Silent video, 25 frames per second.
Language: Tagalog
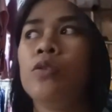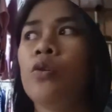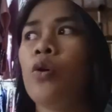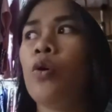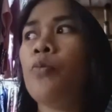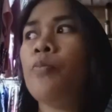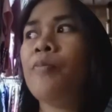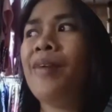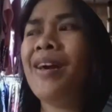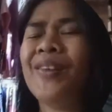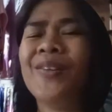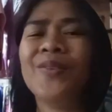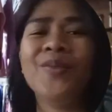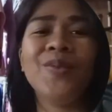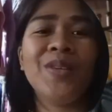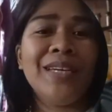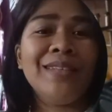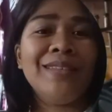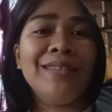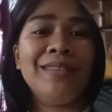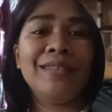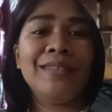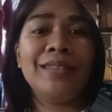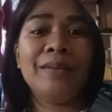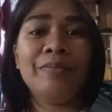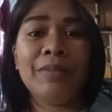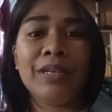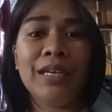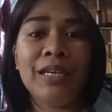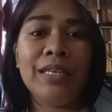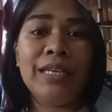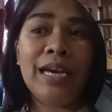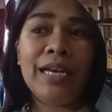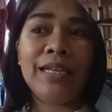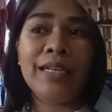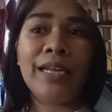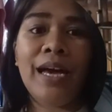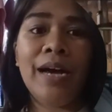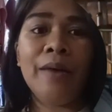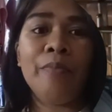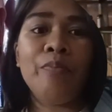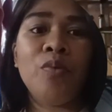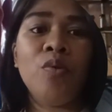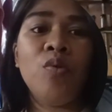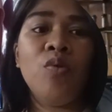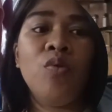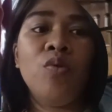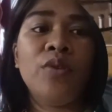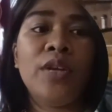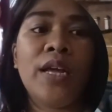So, meron kasi sa mga yan na ang
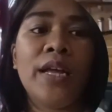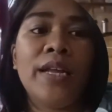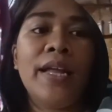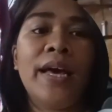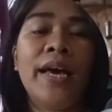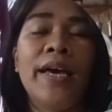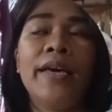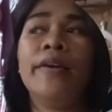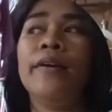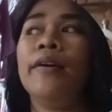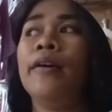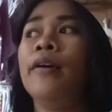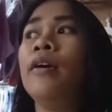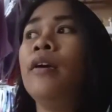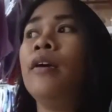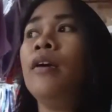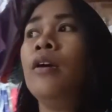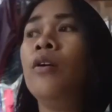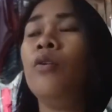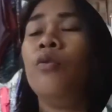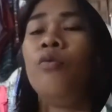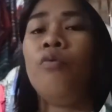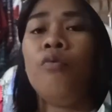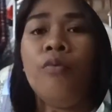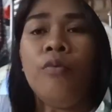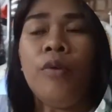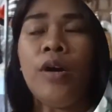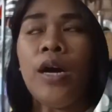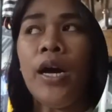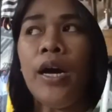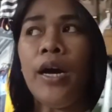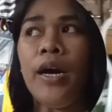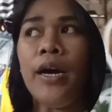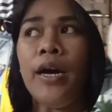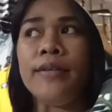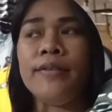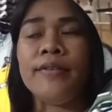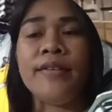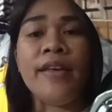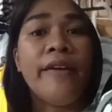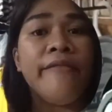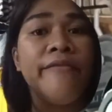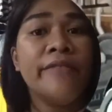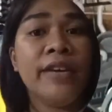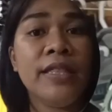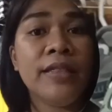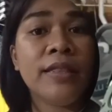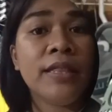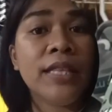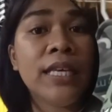puhunan ay uh, ah,
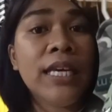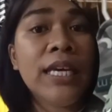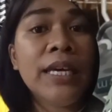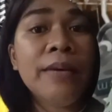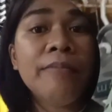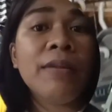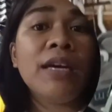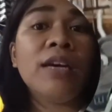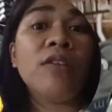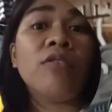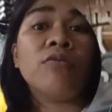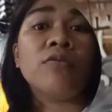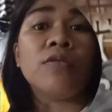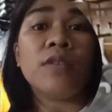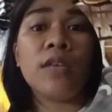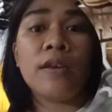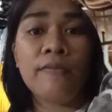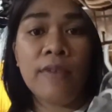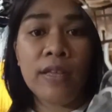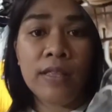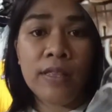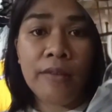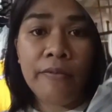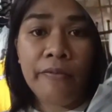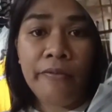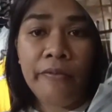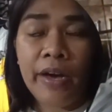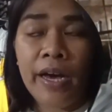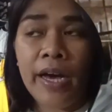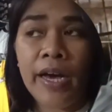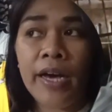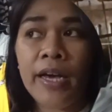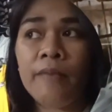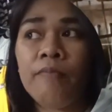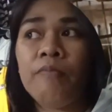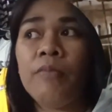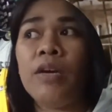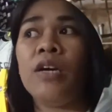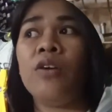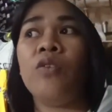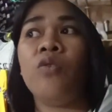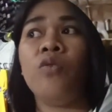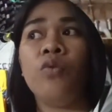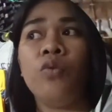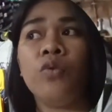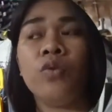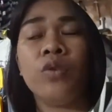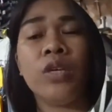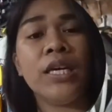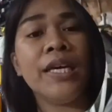70, merong 75,
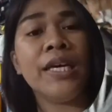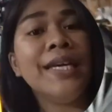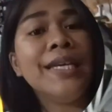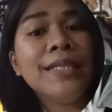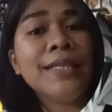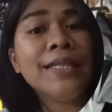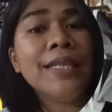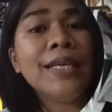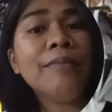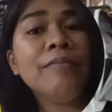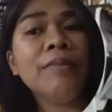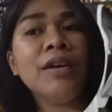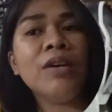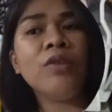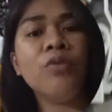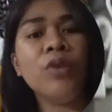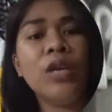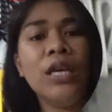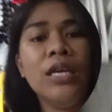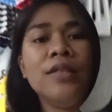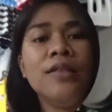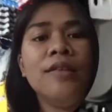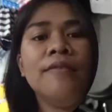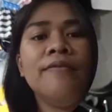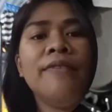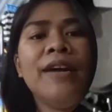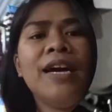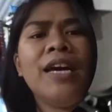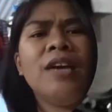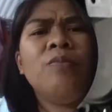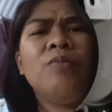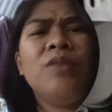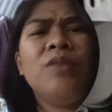merong 80, merong 85,